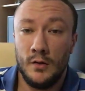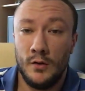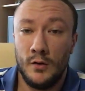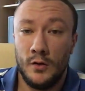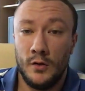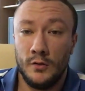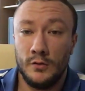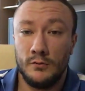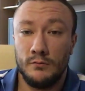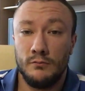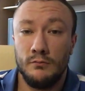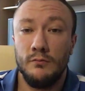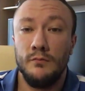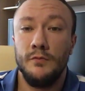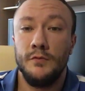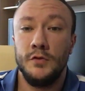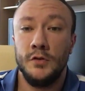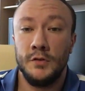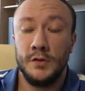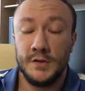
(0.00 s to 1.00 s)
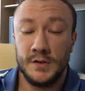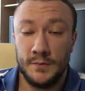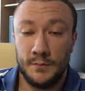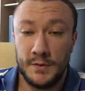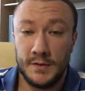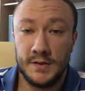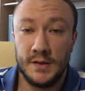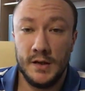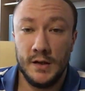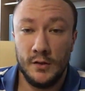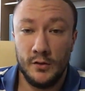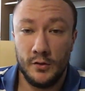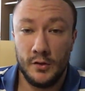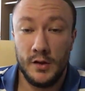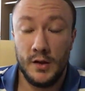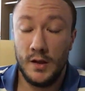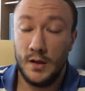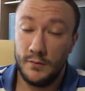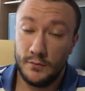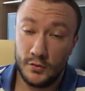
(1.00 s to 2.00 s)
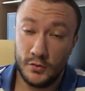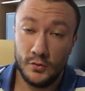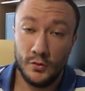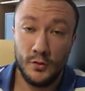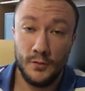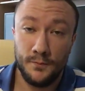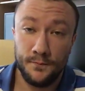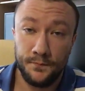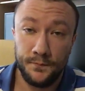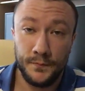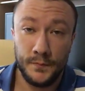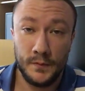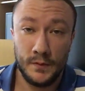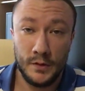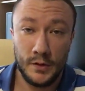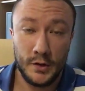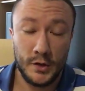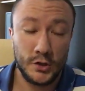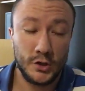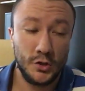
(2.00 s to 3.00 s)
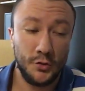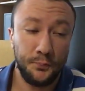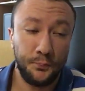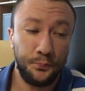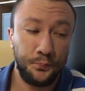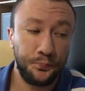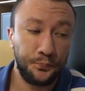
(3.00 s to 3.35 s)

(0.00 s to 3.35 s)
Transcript: Он все это записал, окей, все, хорошо.